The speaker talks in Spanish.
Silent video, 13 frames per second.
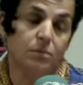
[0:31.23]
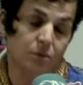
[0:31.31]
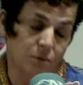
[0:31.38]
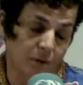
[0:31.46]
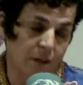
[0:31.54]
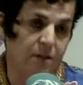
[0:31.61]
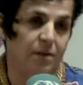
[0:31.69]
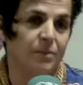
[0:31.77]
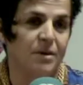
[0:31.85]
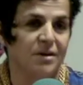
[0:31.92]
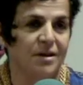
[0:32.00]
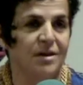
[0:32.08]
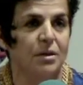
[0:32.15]
con este, va
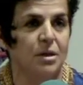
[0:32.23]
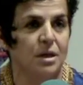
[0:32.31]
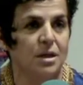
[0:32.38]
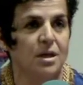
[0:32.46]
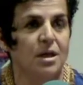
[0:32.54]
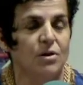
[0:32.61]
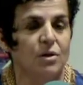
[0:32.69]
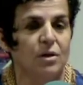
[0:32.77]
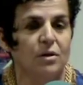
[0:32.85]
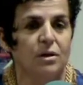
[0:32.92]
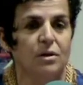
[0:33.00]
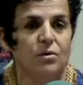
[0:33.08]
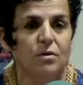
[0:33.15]
a ser 16 años
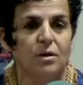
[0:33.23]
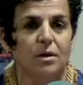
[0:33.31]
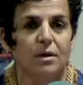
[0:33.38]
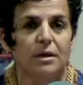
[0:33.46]
haciéndose